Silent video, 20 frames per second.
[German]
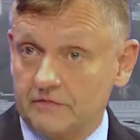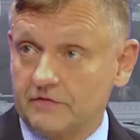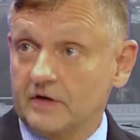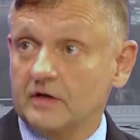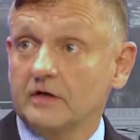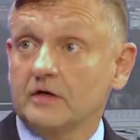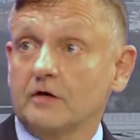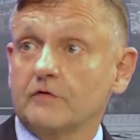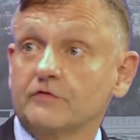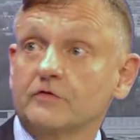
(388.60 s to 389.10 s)

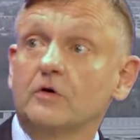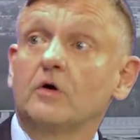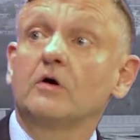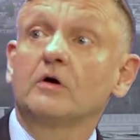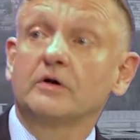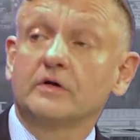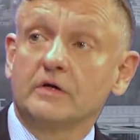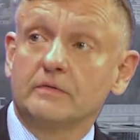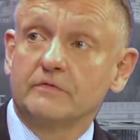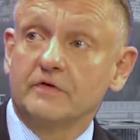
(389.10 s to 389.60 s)
wirklich aufs
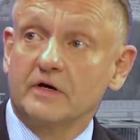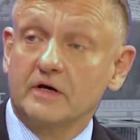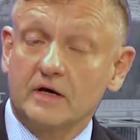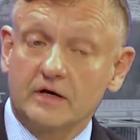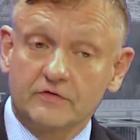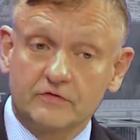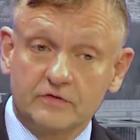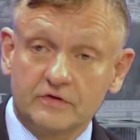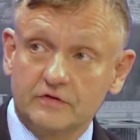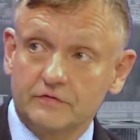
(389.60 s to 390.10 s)
Korn nehmen werde,
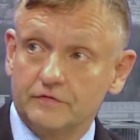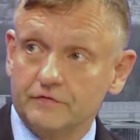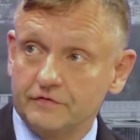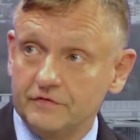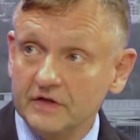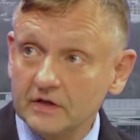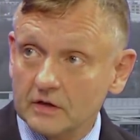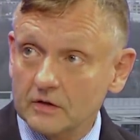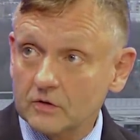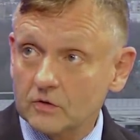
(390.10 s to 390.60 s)
also die
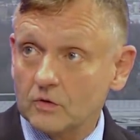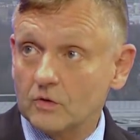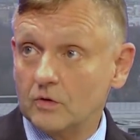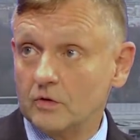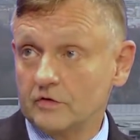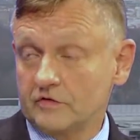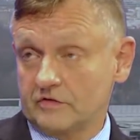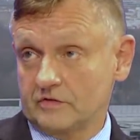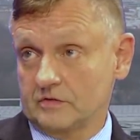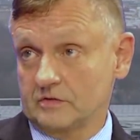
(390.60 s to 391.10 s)
vier
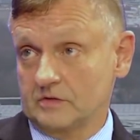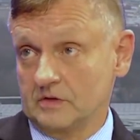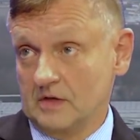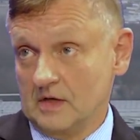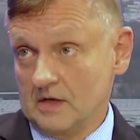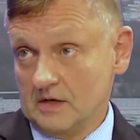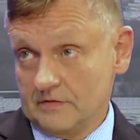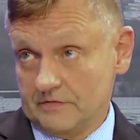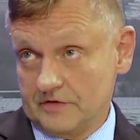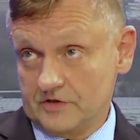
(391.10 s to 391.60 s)
großen
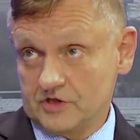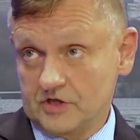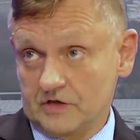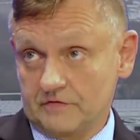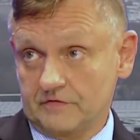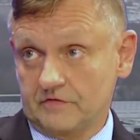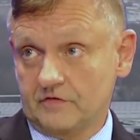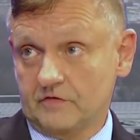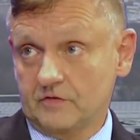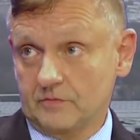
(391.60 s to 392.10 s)

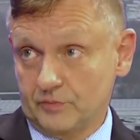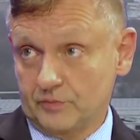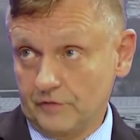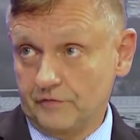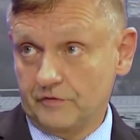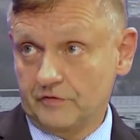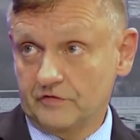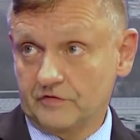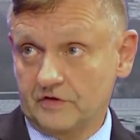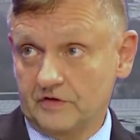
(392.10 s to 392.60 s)

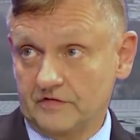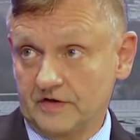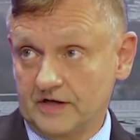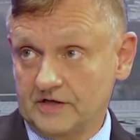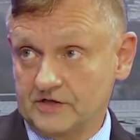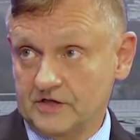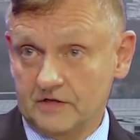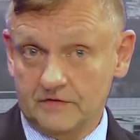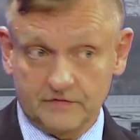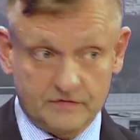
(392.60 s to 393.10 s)

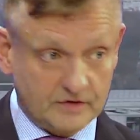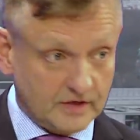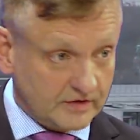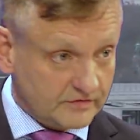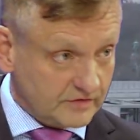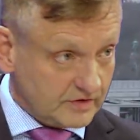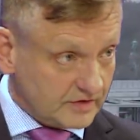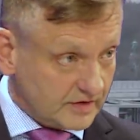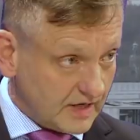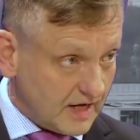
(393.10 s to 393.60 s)
Wirtschaftsprüfungsgesellschaften. Da
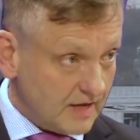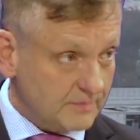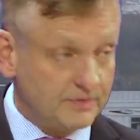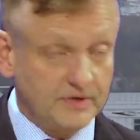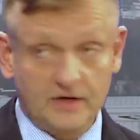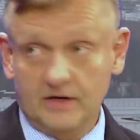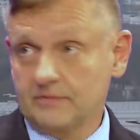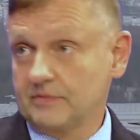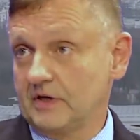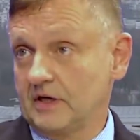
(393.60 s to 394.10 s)
sind
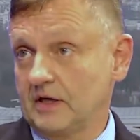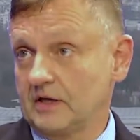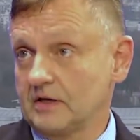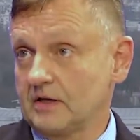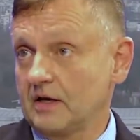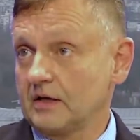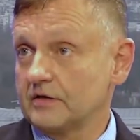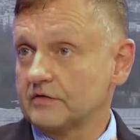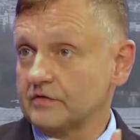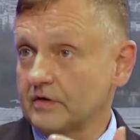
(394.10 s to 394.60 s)
KPMG,
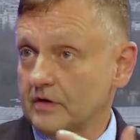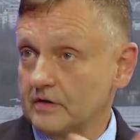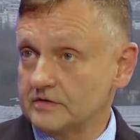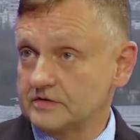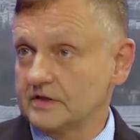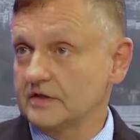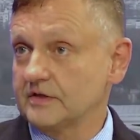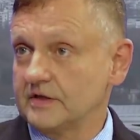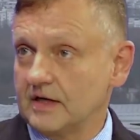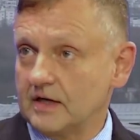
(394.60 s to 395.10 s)
da ist Ernst
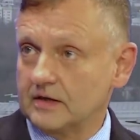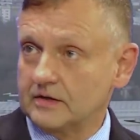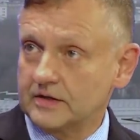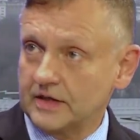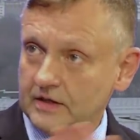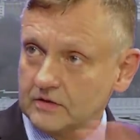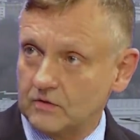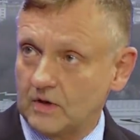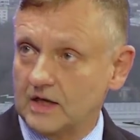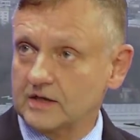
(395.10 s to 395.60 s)
Young,
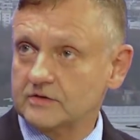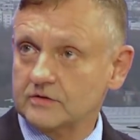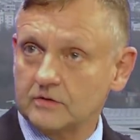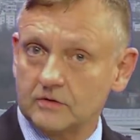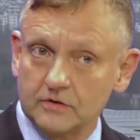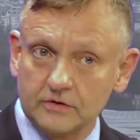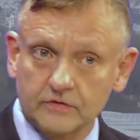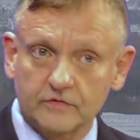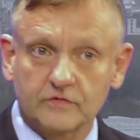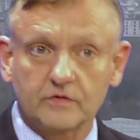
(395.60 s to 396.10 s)
Deloitte
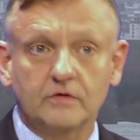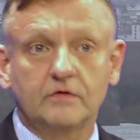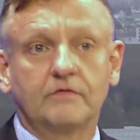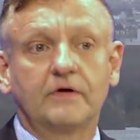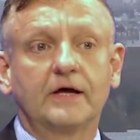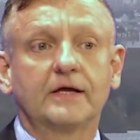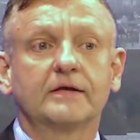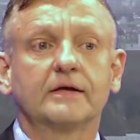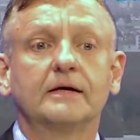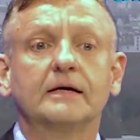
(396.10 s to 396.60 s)
und so
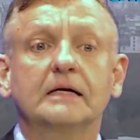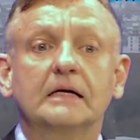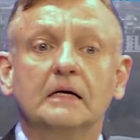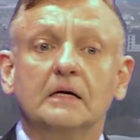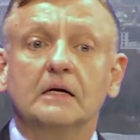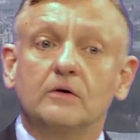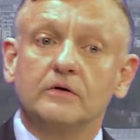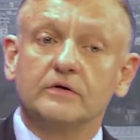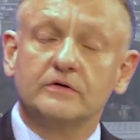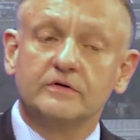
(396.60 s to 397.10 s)
weiter.
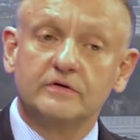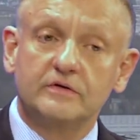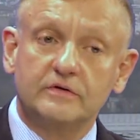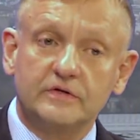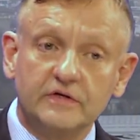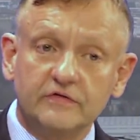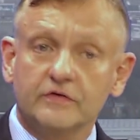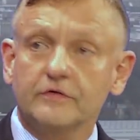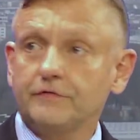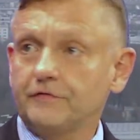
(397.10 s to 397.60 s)
Und
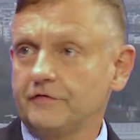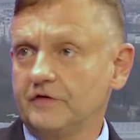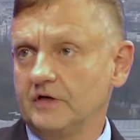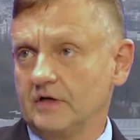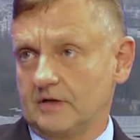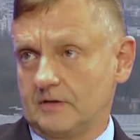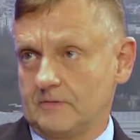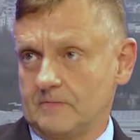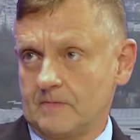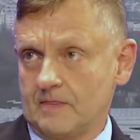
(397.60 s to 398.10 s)
diese
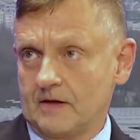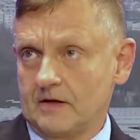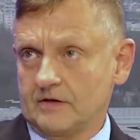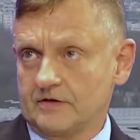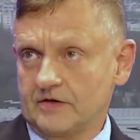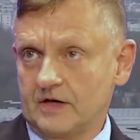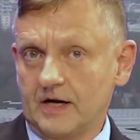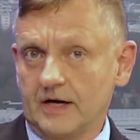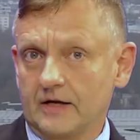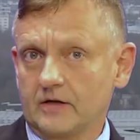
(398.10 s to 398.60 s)
vier
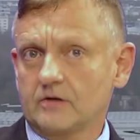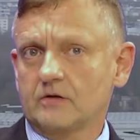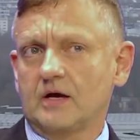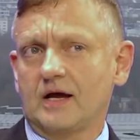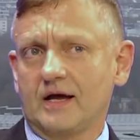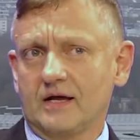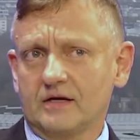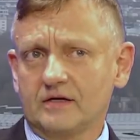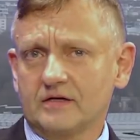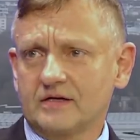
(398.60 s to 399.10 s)
teilen
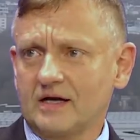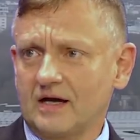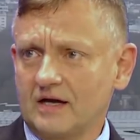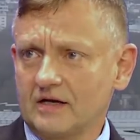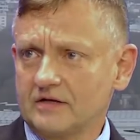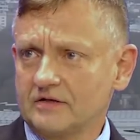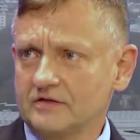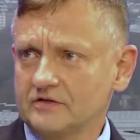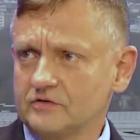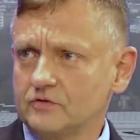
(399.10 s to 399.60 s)
eigentlich
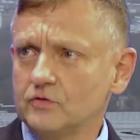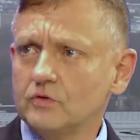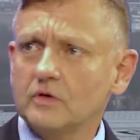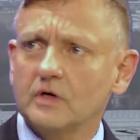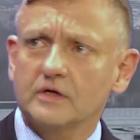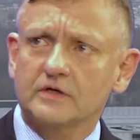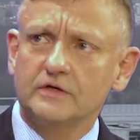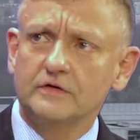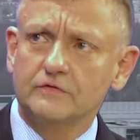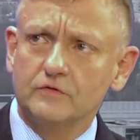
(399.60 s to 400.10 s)
gerade diesen
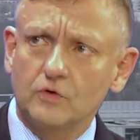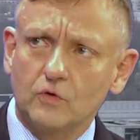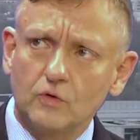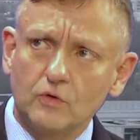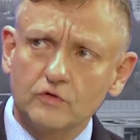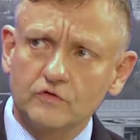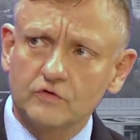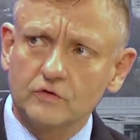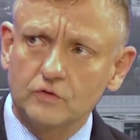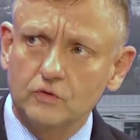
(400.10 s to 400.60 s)
lukrativen
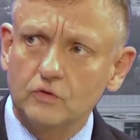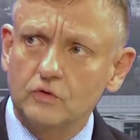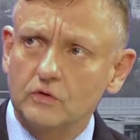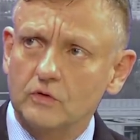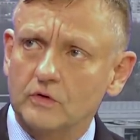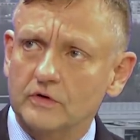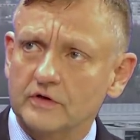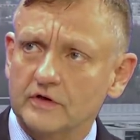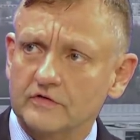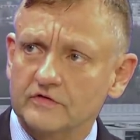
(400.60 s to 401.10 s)
großen Kuchen
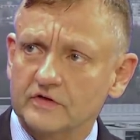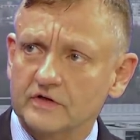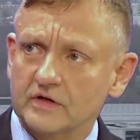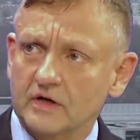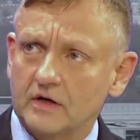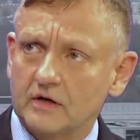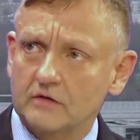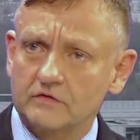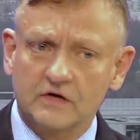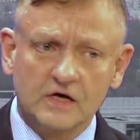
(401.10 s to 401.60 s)
unter sich
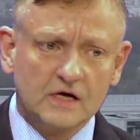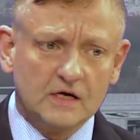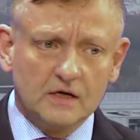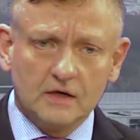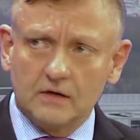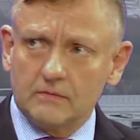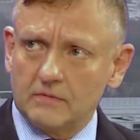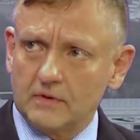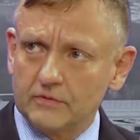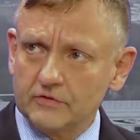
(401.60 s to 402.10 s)
auf.
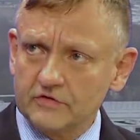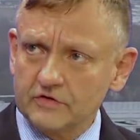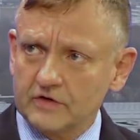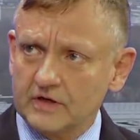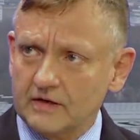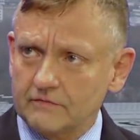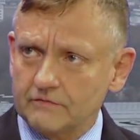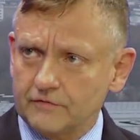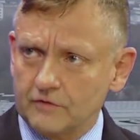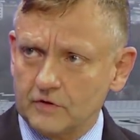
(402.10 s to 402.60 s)
Man muss sich,
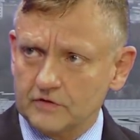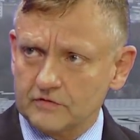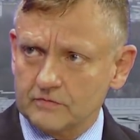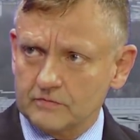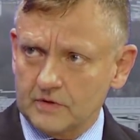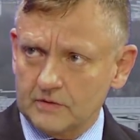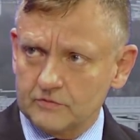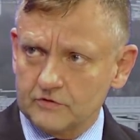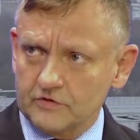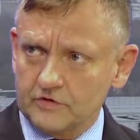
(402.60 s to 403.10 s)
vor,
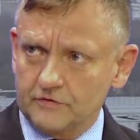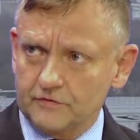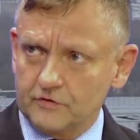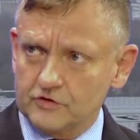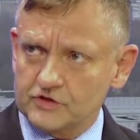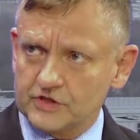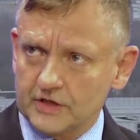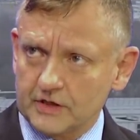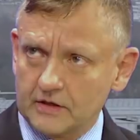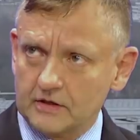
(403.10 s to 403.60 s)
man muss sich
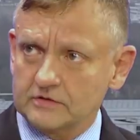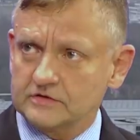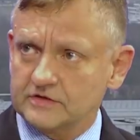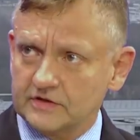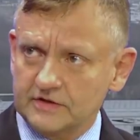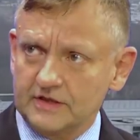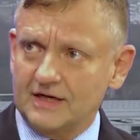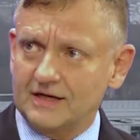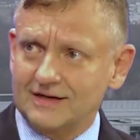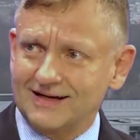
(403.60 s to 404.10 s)
vorstellen, Ernst
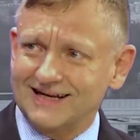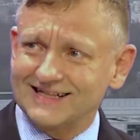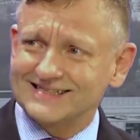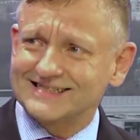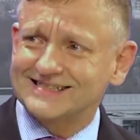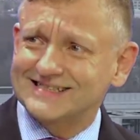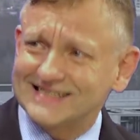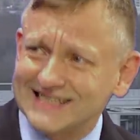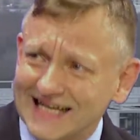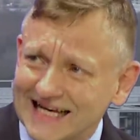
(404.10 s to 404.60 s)
Young hat
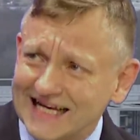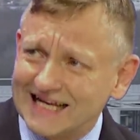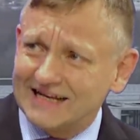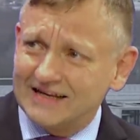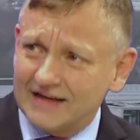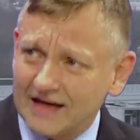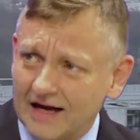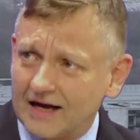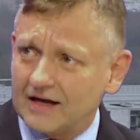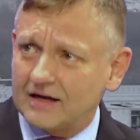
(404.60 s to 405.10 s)
zehn
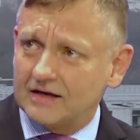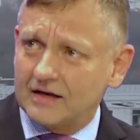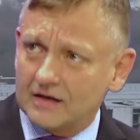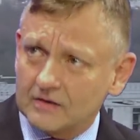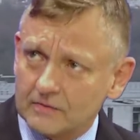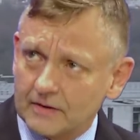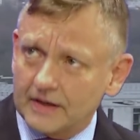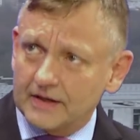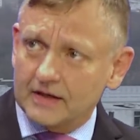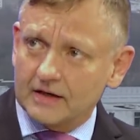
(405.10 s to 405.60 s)
Jahre lang
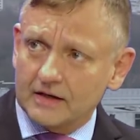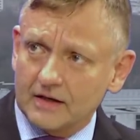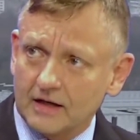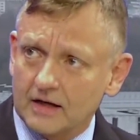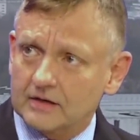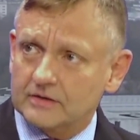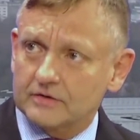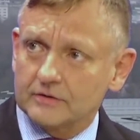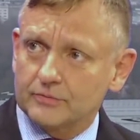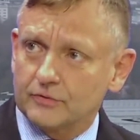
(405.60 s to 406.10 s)

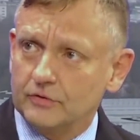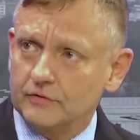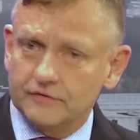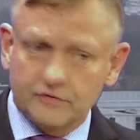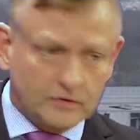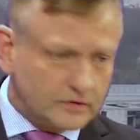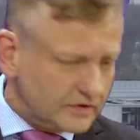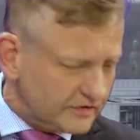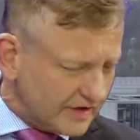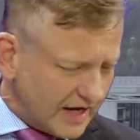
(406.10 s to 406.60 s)
Wirecard geprüft
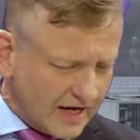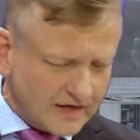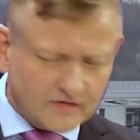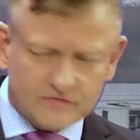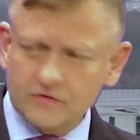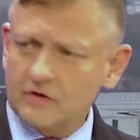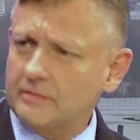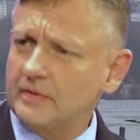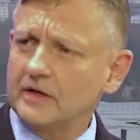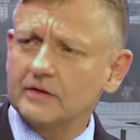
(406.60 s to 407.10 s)
und diese
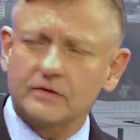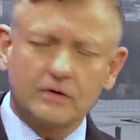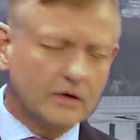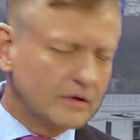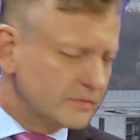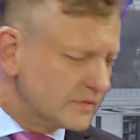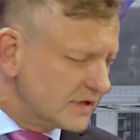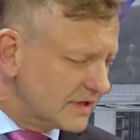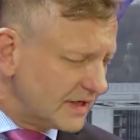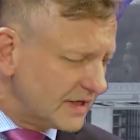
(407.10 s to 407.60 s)
1,9
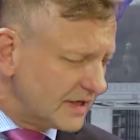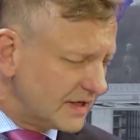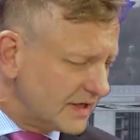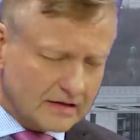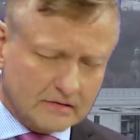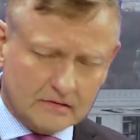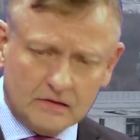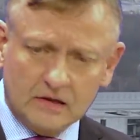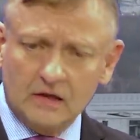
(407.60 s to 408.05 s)
Milliarden